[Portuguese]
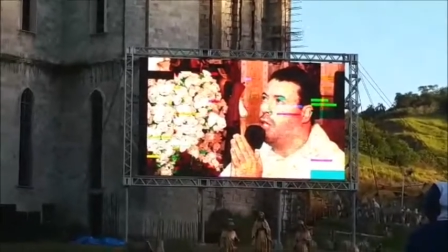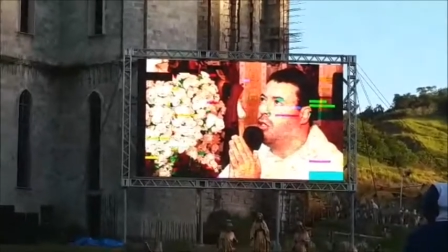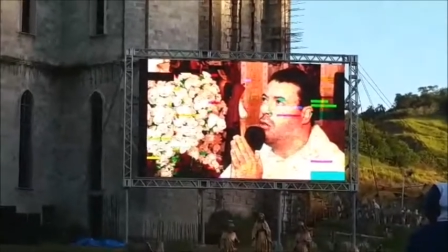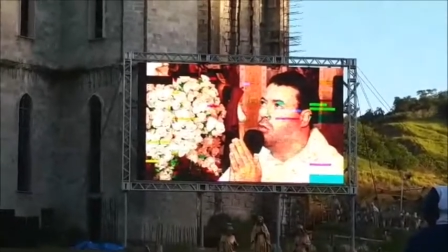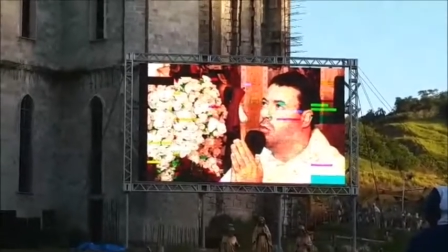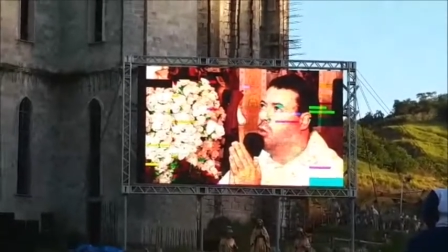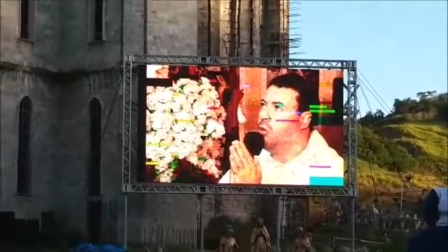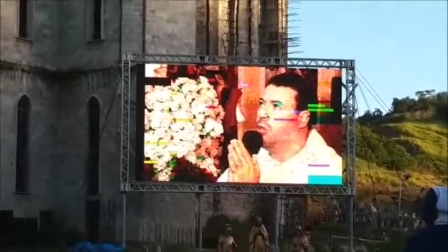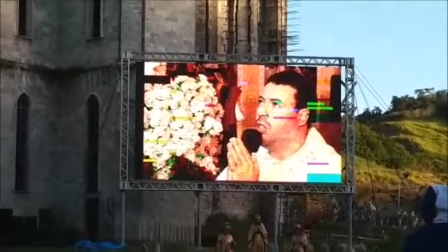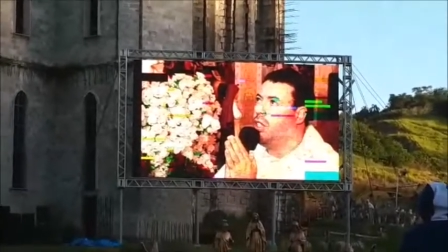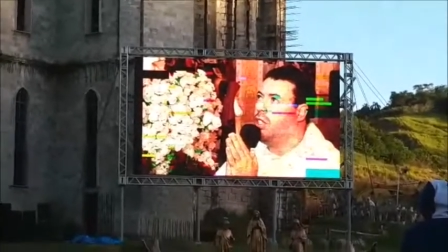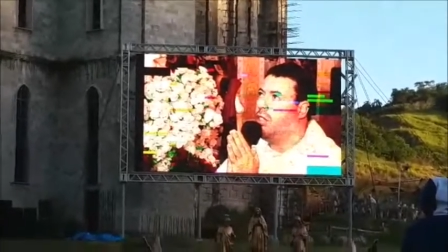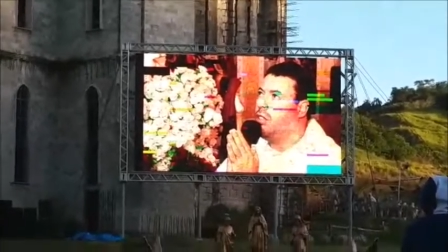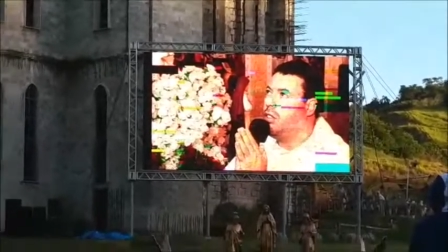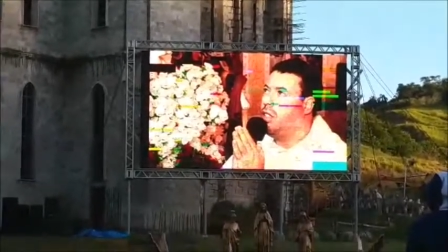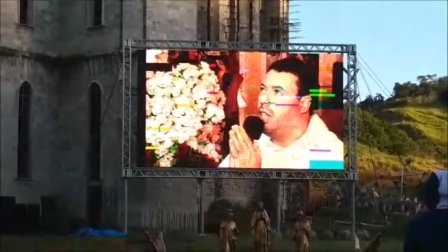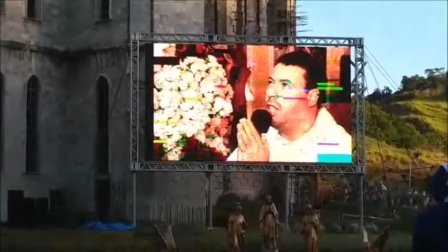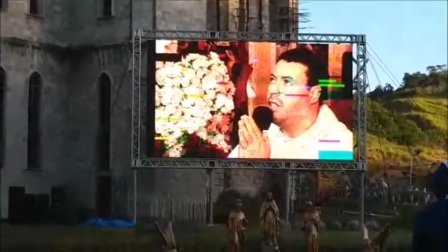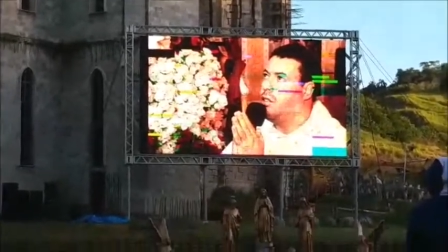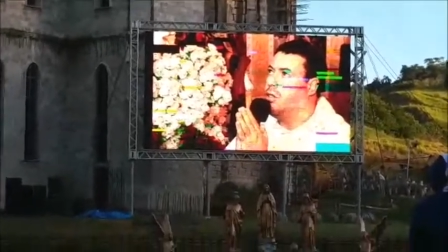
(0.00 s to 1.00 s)
pelo mundo
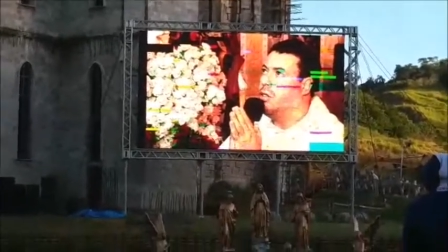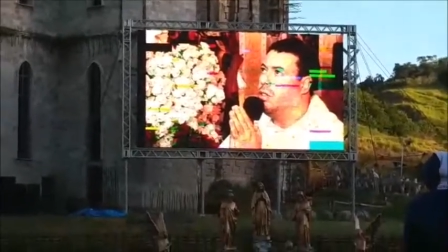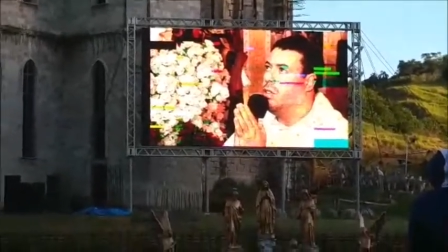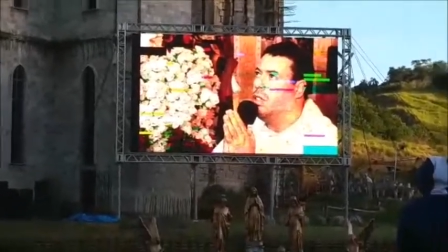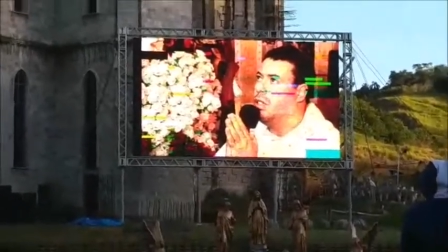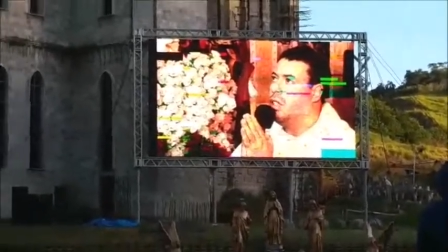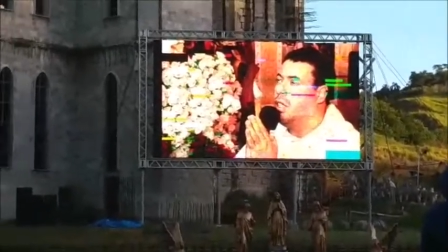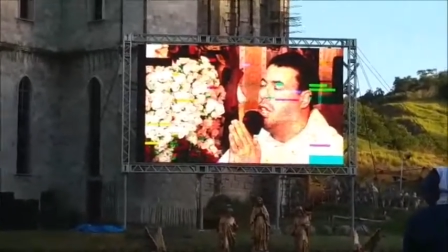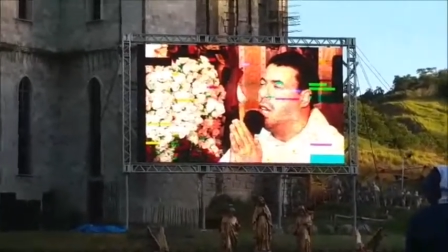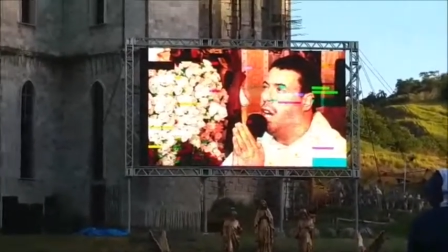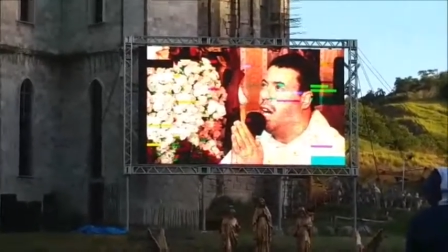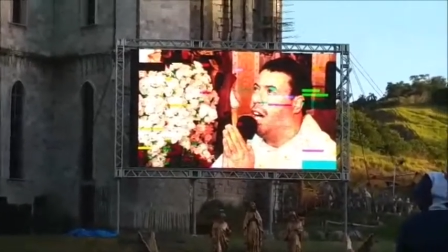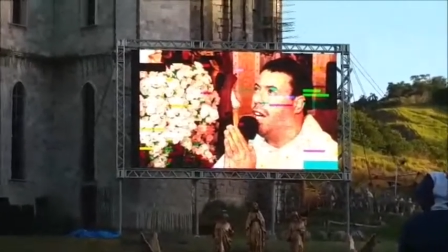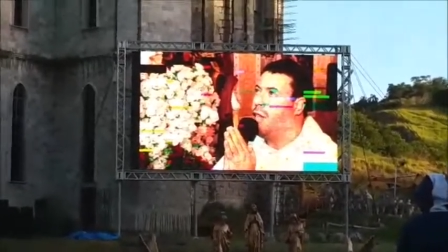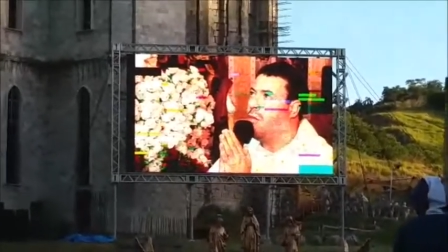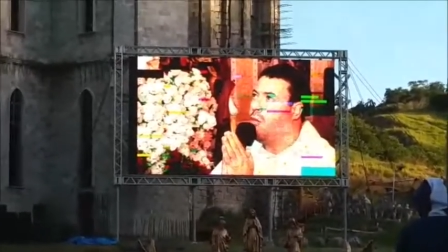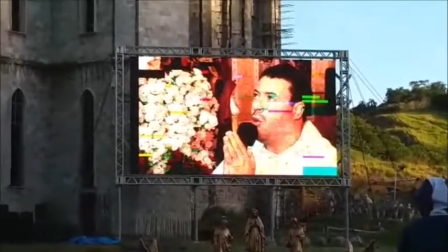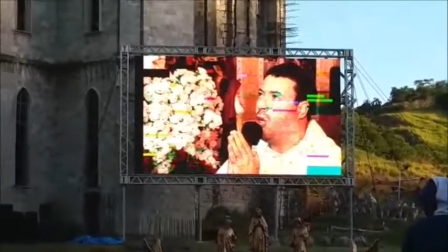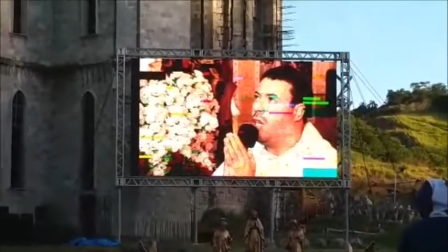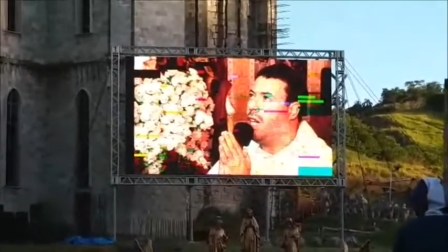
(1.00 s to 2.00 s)
inteiro.
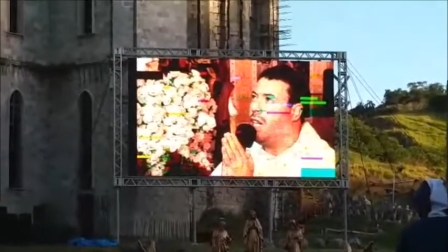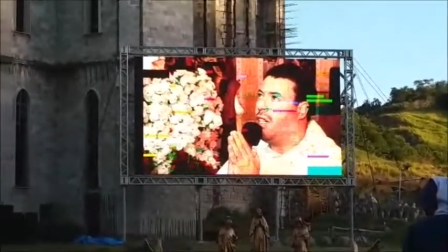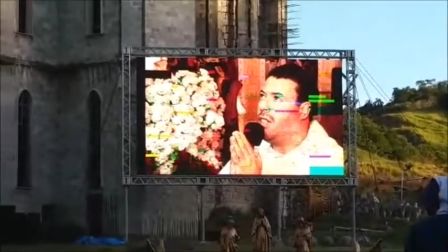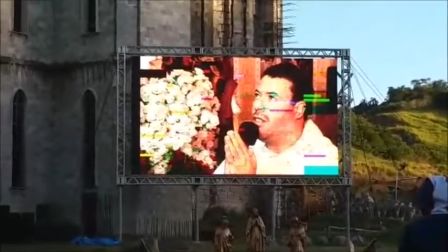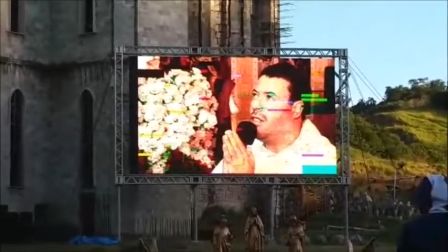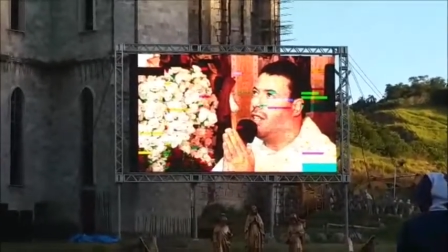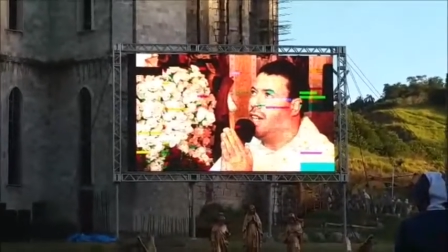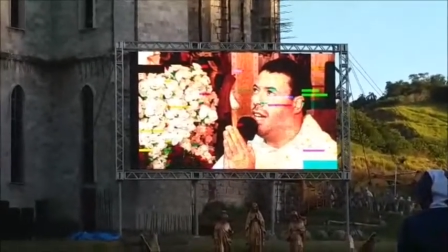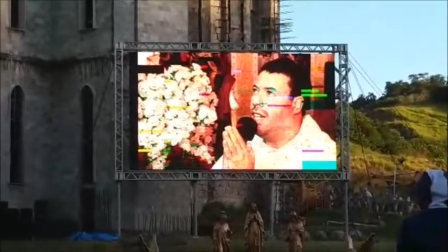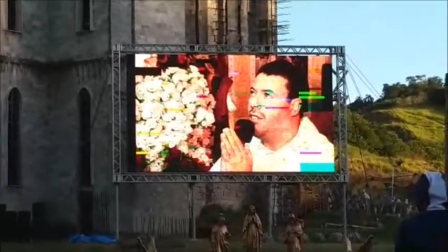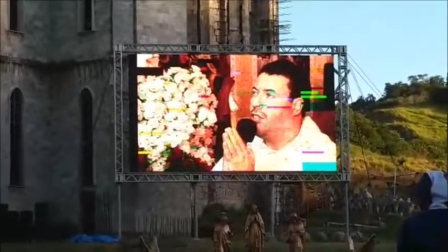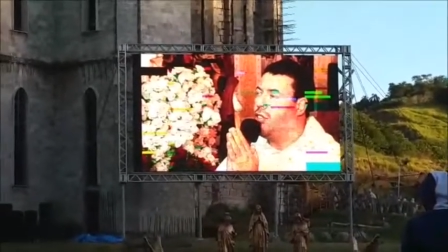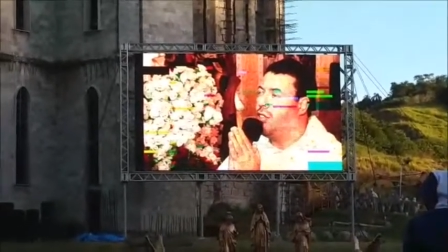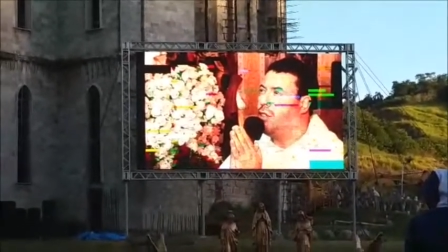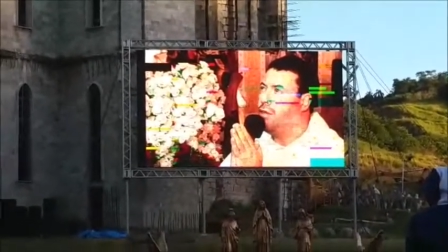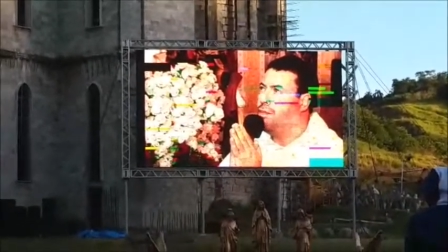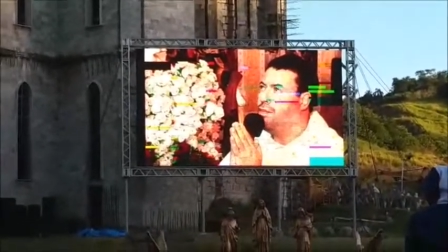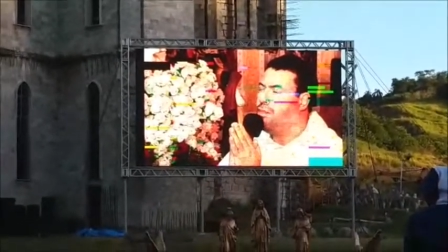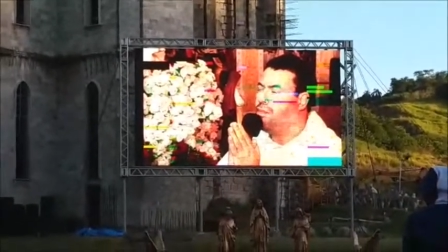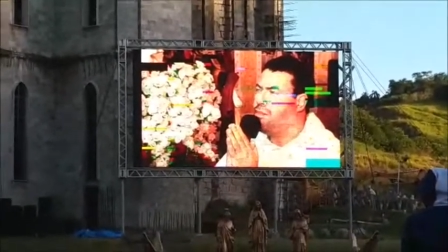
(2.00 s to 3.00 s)
A
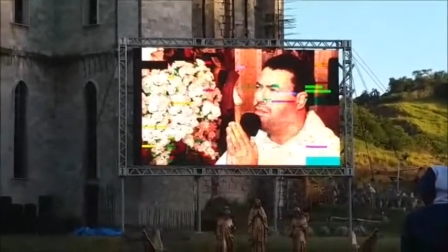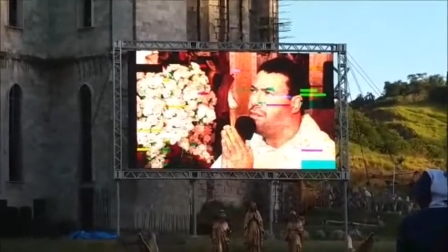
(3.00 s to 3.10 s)
imoralidade,